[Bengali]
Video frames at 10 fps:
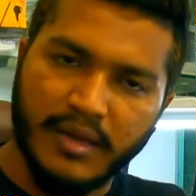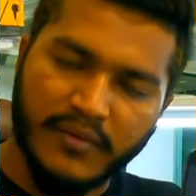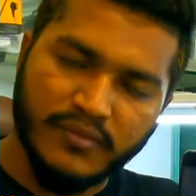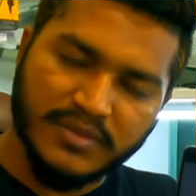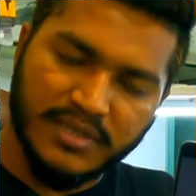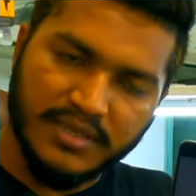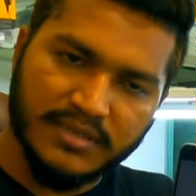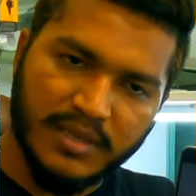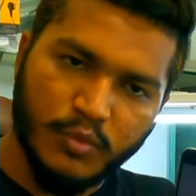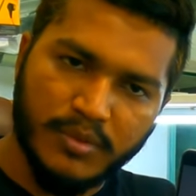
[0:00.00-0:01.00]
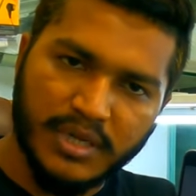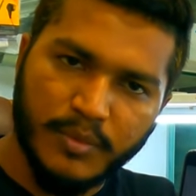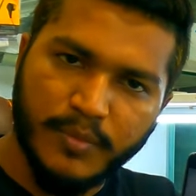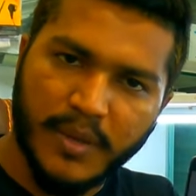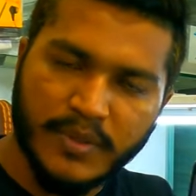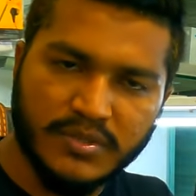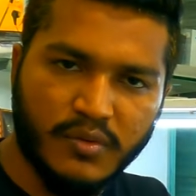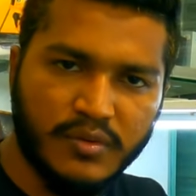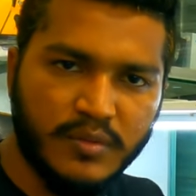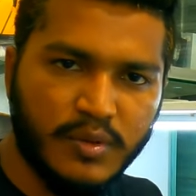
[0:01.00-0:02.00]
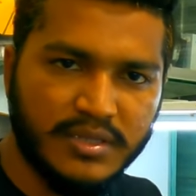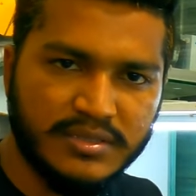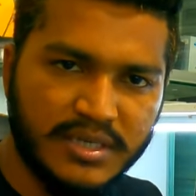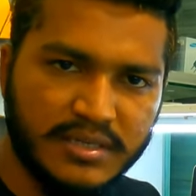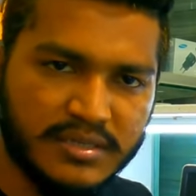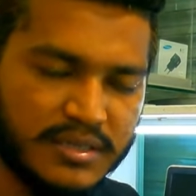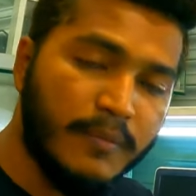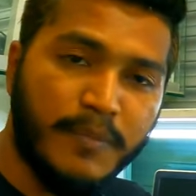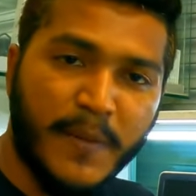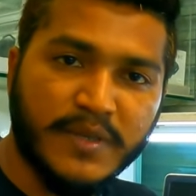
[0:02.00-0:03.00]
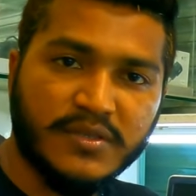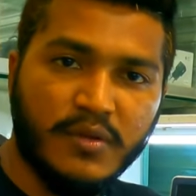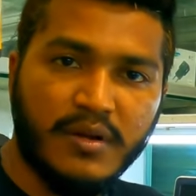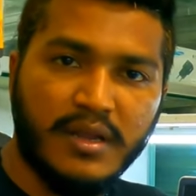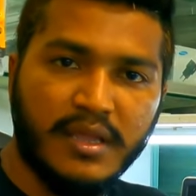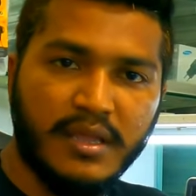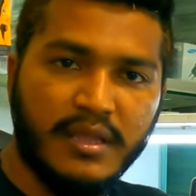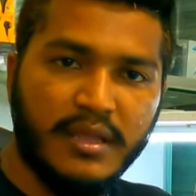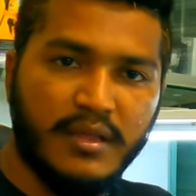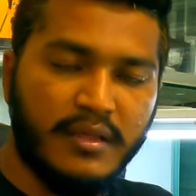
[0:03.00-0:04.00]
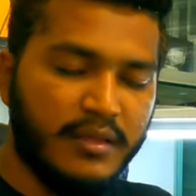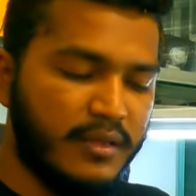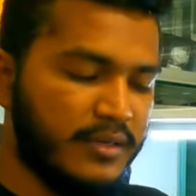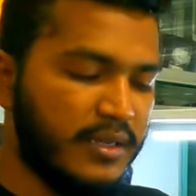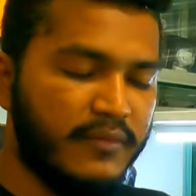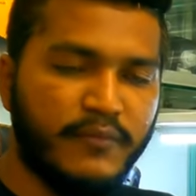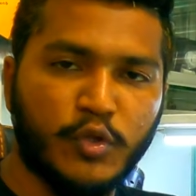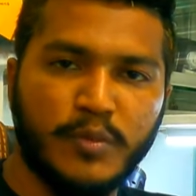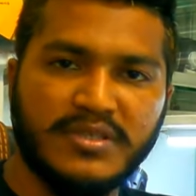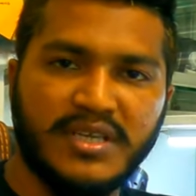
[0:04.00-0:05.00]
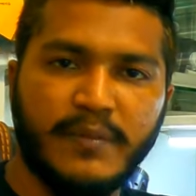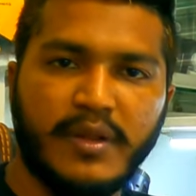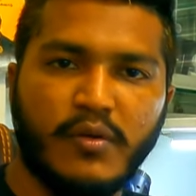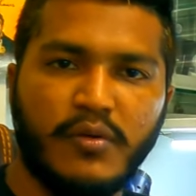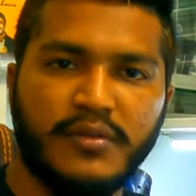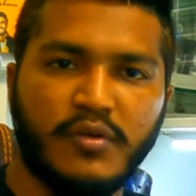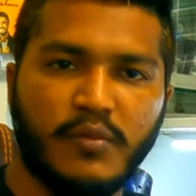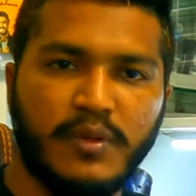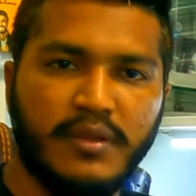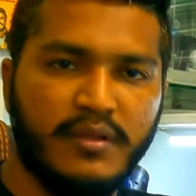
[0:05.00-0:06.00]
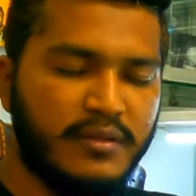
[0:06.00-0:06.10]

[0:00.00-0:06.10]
আইফোন সিক্স এই মোবাইলটা আমি বাইপাস করে দিব আনট্রিট বাইপাস করার আগে এটা প্রথমে জেলে ব্রেক করে নিতে হবে